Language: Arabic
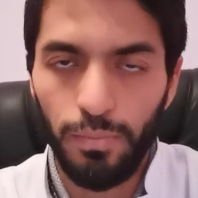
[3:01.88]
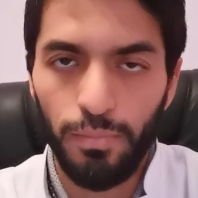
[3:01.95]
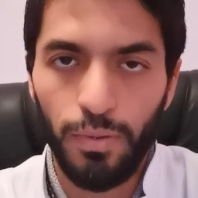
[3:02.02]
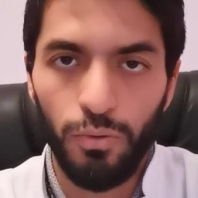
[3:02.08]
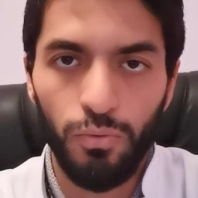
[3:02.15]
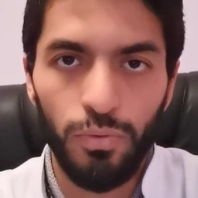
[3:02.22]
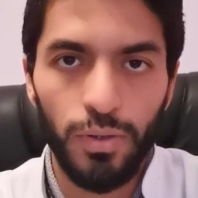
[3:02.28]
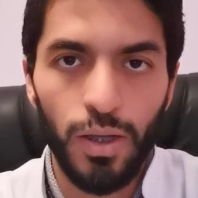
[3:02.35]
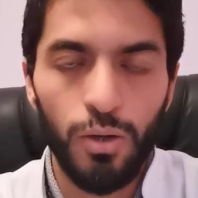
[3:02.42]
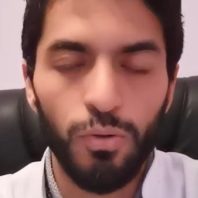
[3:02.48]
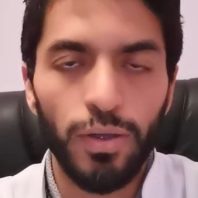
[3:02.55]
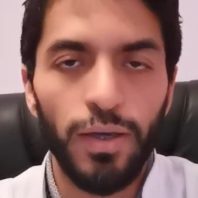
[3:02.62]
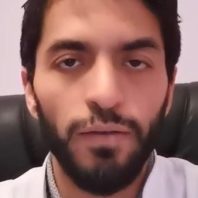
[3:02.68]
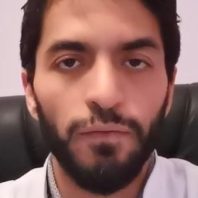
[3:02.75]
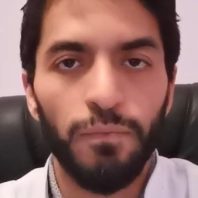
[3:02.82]
كما قلنا
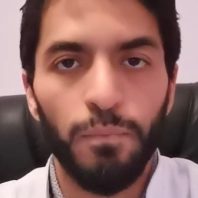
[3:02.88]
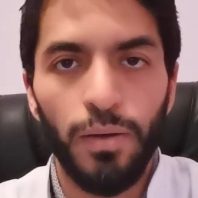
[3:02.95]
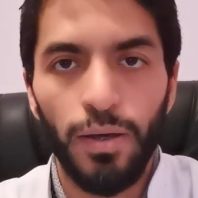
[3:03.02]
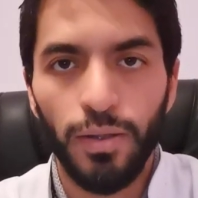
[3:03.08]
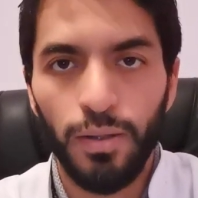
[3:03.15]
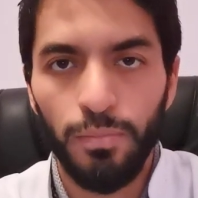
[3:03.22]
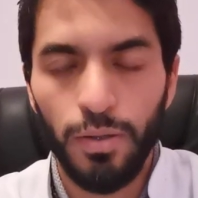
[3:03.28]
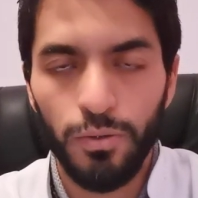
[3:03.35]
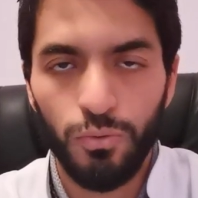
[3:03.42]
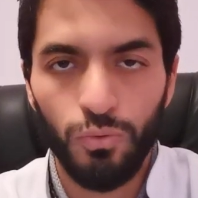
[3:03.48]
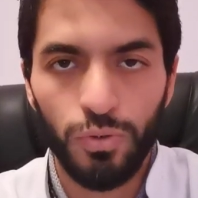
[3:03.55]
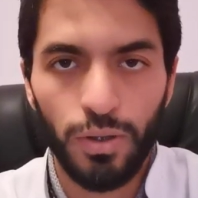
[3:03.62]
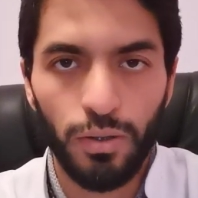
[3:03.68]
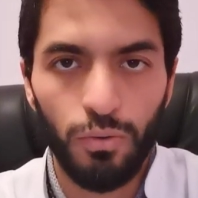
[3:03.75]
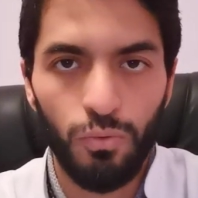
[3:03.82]
وكاين في بعض
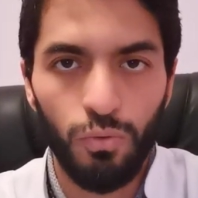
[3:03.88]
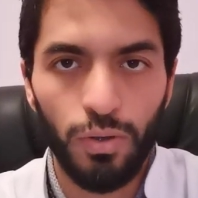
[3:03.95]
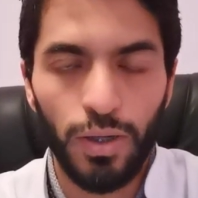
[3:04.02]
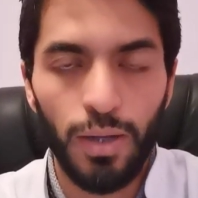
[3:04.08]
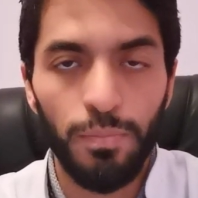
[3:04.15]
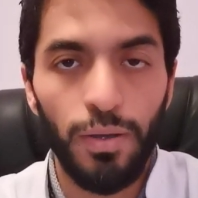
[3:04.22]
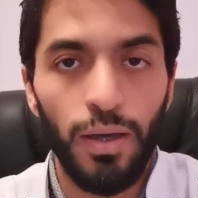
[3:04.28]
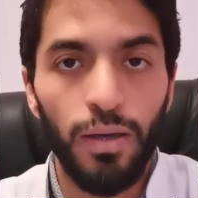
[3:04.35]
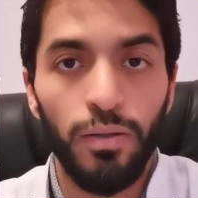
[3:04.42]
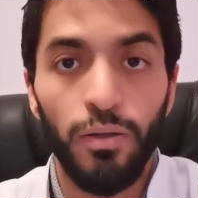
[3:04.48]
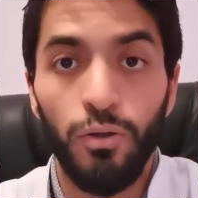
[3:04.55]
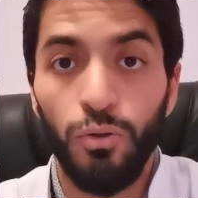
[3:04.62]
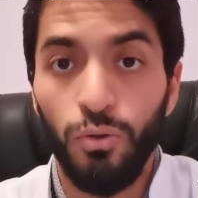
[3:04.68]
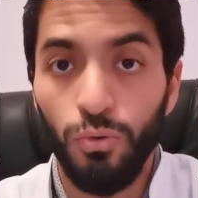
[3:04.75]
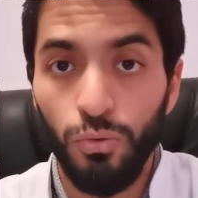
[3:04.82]
المنتوجات الاخرى بحال
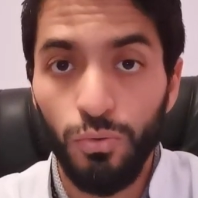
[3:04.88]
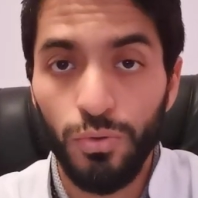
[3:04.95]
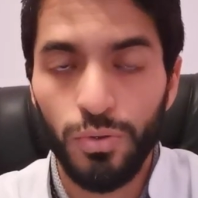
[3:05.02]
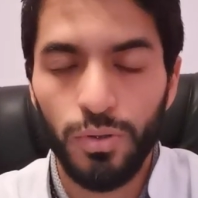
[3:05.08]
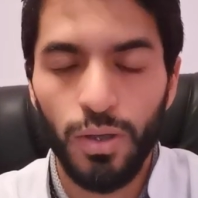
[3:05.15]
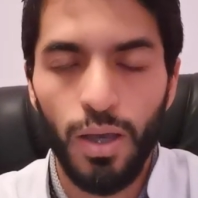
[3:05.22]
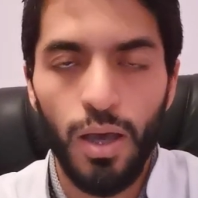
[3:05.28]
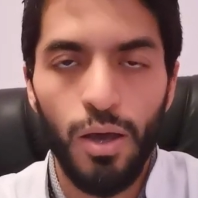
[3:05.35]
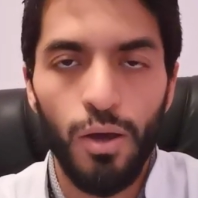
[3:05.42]
اللوز